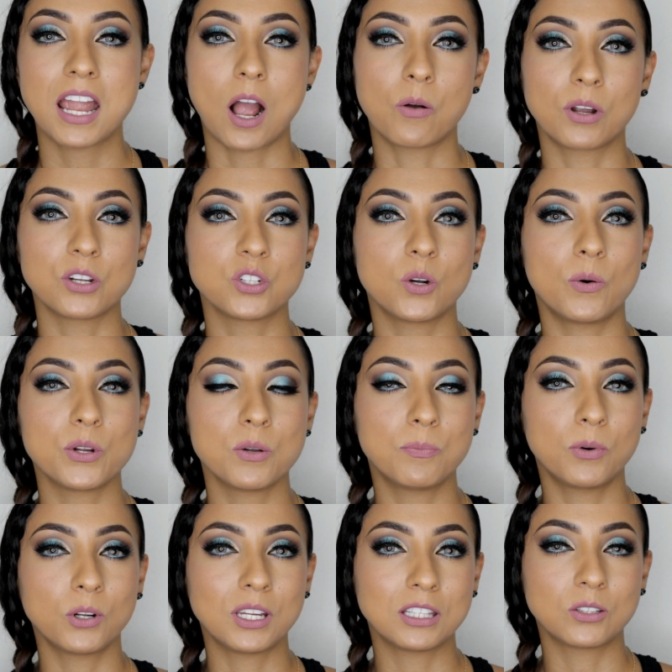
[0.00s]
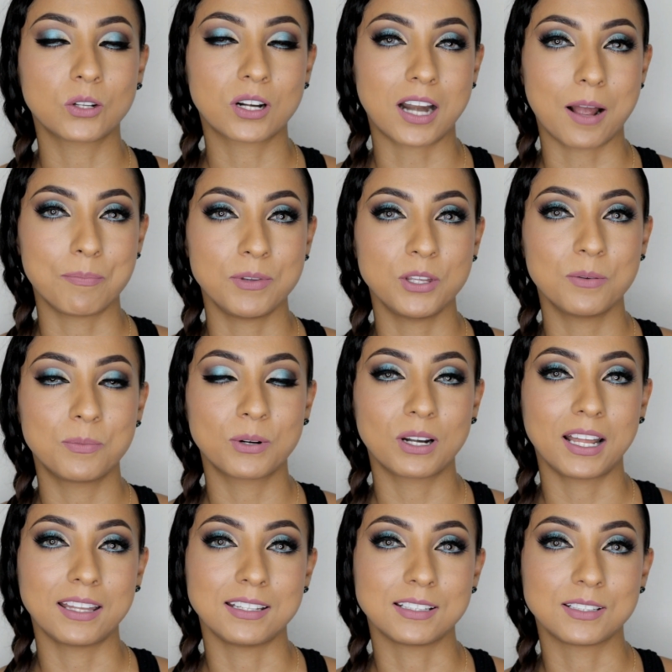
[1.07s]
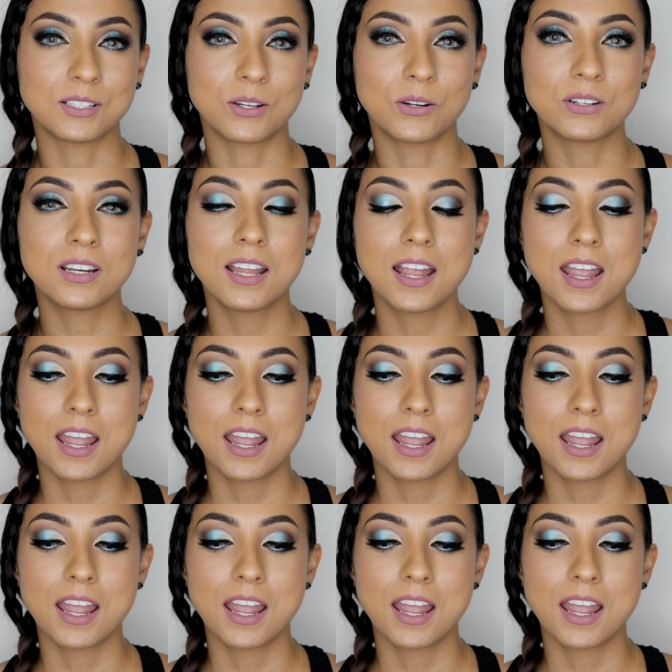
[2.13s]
Aunque yo voy un poquito rápido por la edición,